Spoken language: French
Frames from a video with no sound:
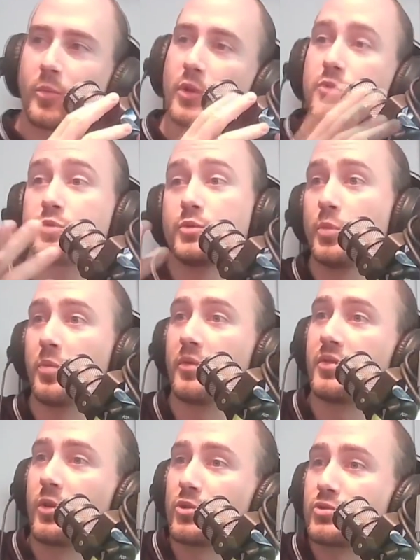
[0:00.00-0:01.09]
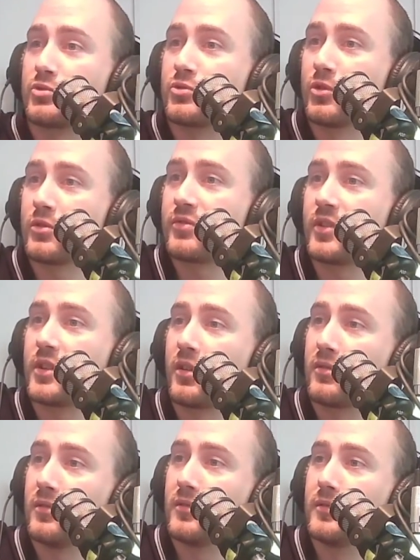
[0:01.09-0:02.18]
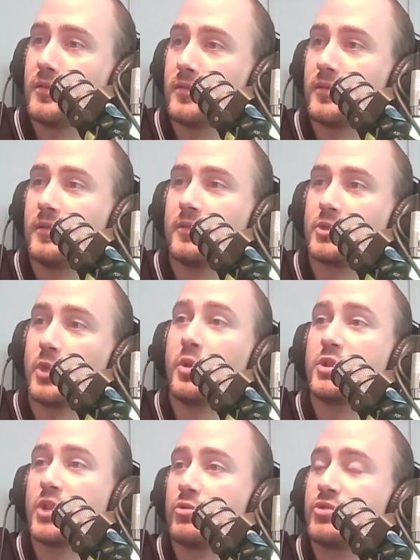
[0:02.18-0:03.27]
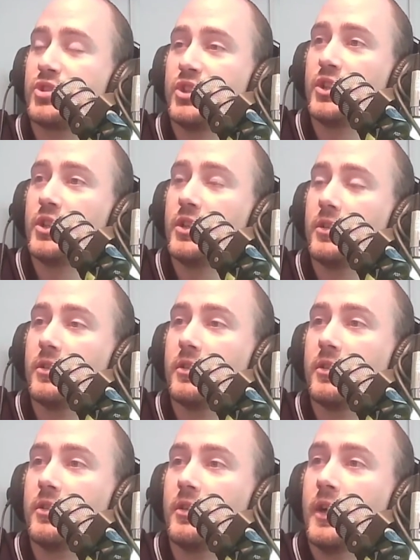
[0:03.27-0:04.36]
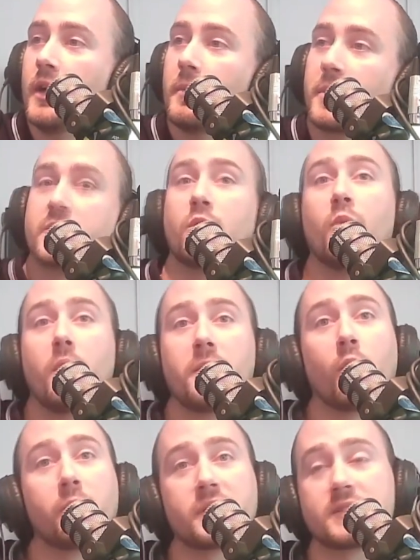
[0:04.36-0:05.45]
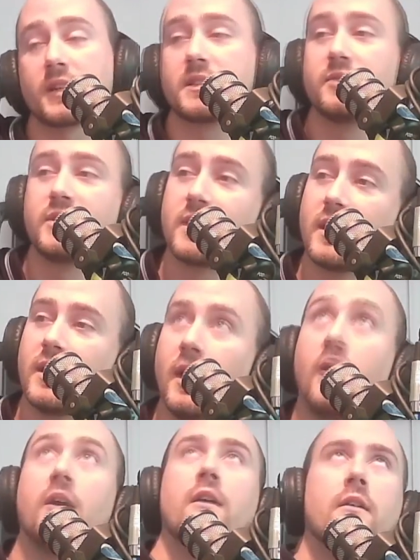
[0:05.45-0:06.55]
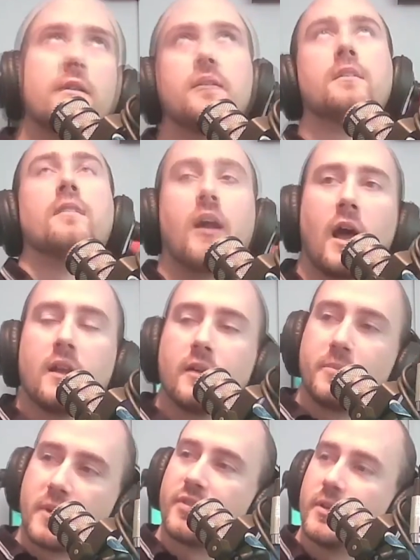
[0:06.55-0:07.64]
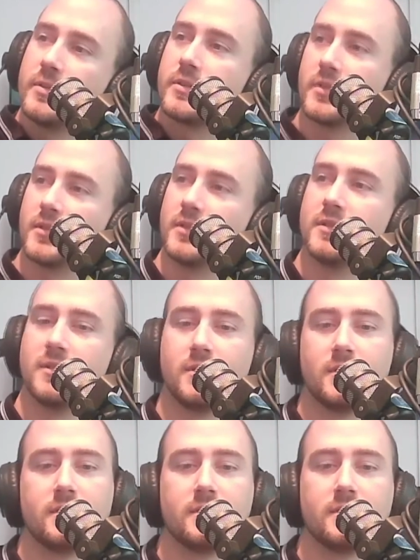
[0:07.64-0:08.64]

poste. puis J'ai pas fait grand chose d'autre en fait. Hein. Euh, j'ai baisé aussi. Ah parce que moi, mes reprises d'activité, voilà, il a bien fallu que. Le dos